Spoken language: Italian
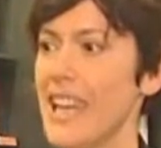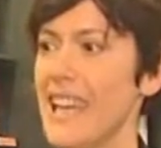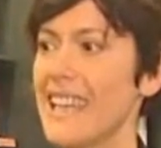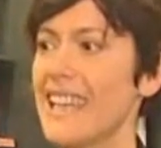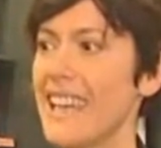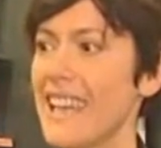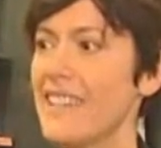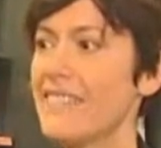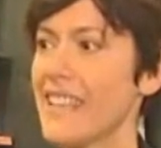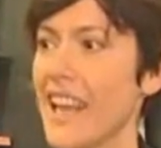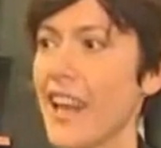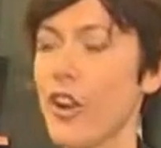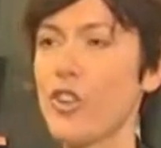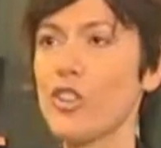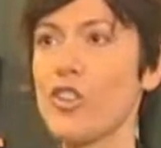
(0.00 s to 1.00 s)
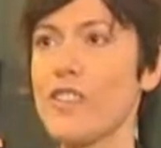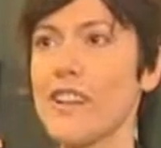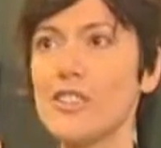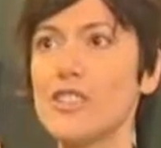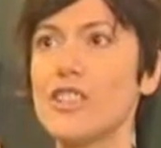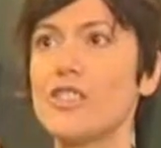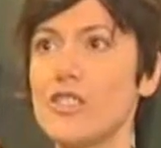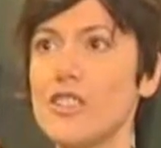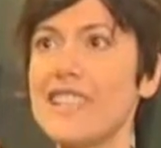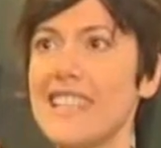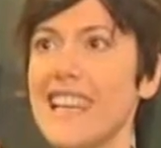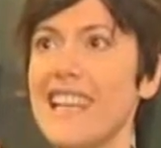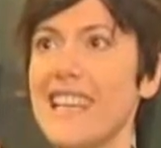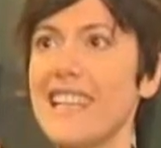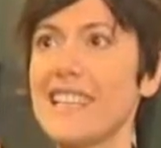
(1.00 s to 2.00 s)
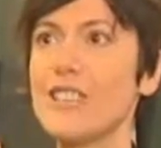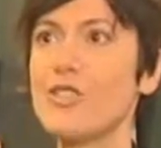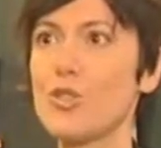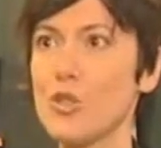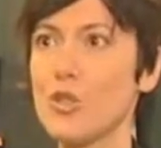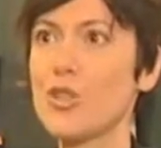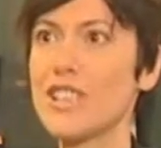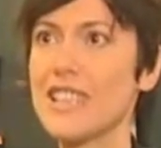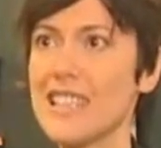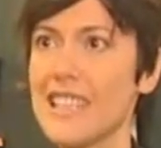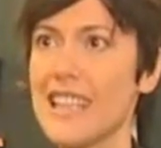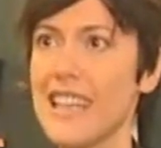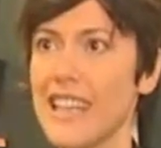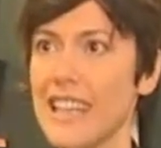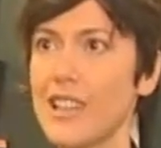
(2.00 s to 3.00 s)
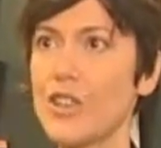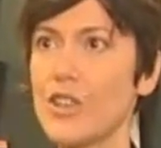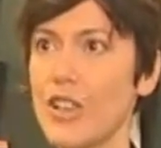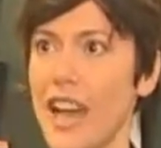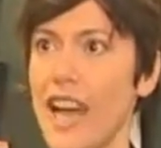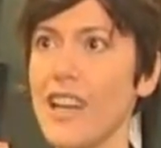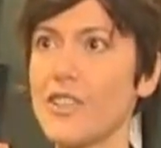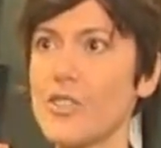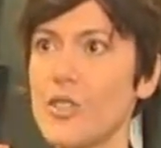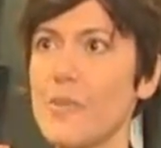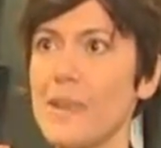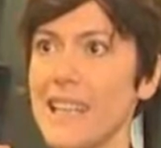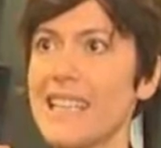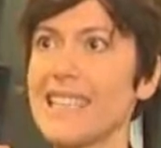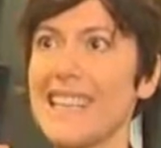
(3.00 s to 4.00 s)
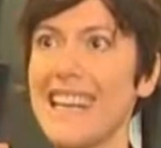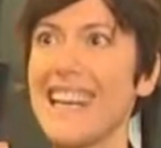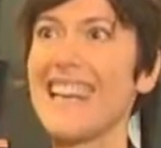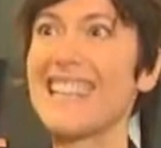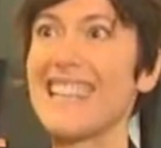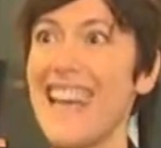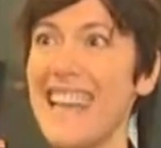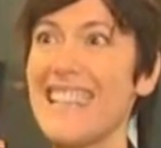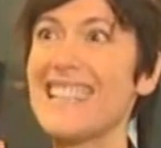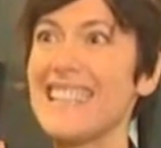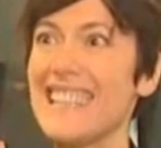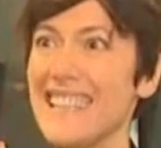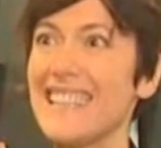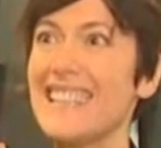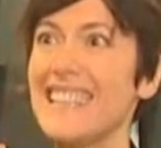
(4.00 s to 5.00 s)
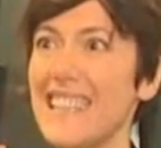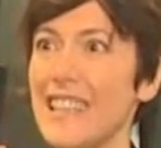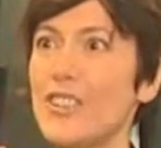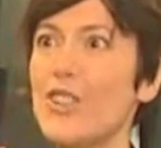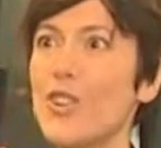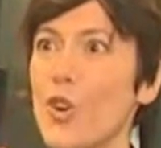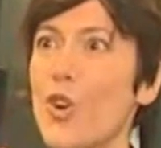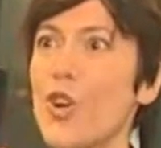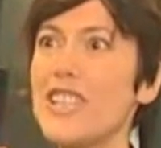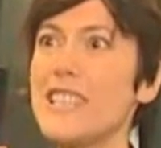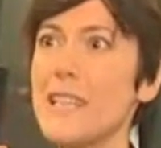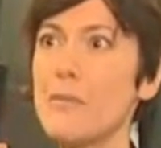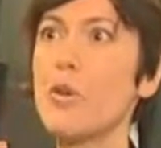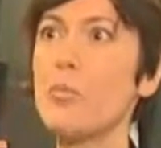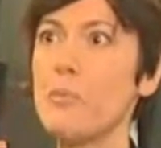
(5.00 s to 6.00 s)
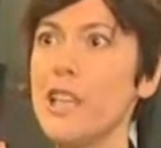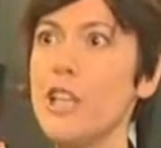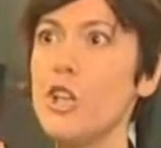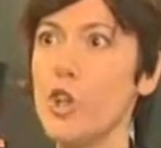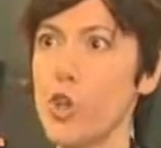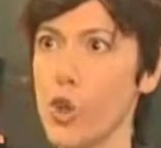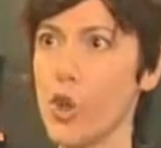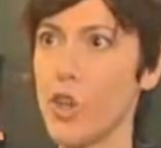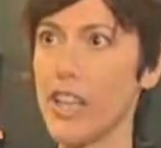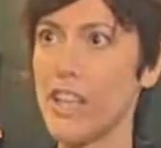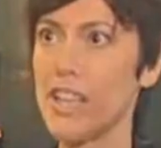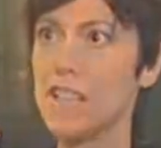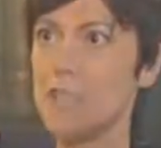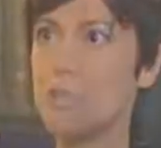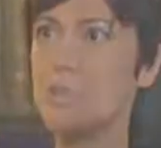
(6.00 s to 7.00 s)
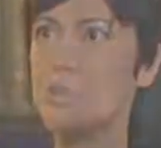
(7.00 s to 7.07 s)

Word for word: e che alla fine hanno trovato dentro di sé le risorse e il coraggio per alzare la testa e dire noi siamo migliori di